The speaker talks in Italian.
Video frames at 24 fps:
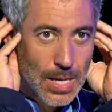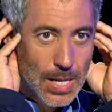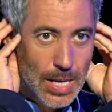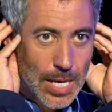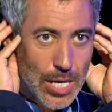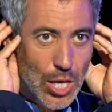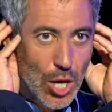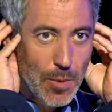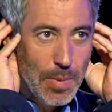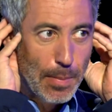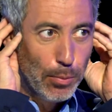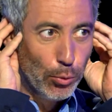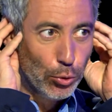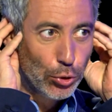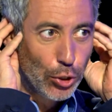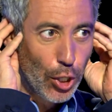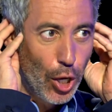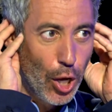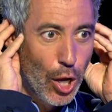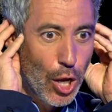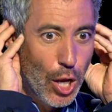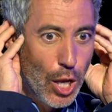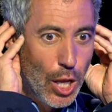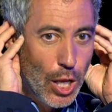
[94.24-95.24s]
Io mi
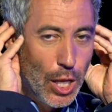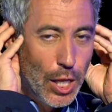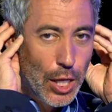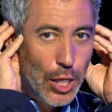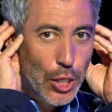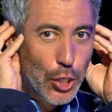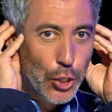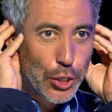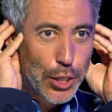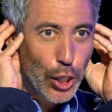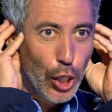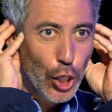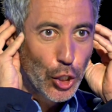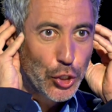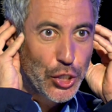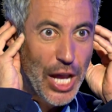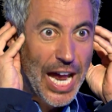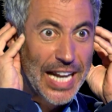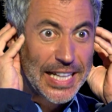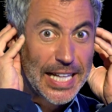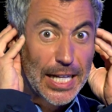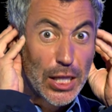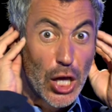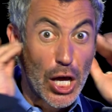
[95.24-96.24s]
butto. Io dico,
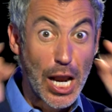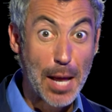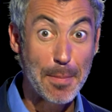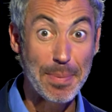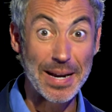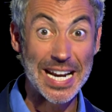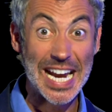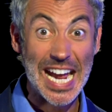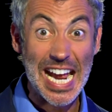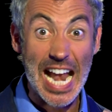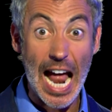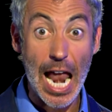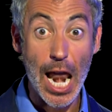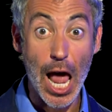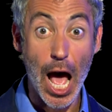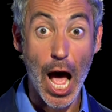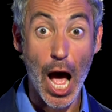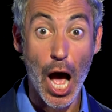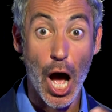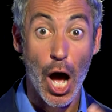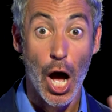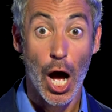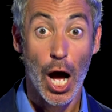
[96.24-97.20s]
certe donne brillano!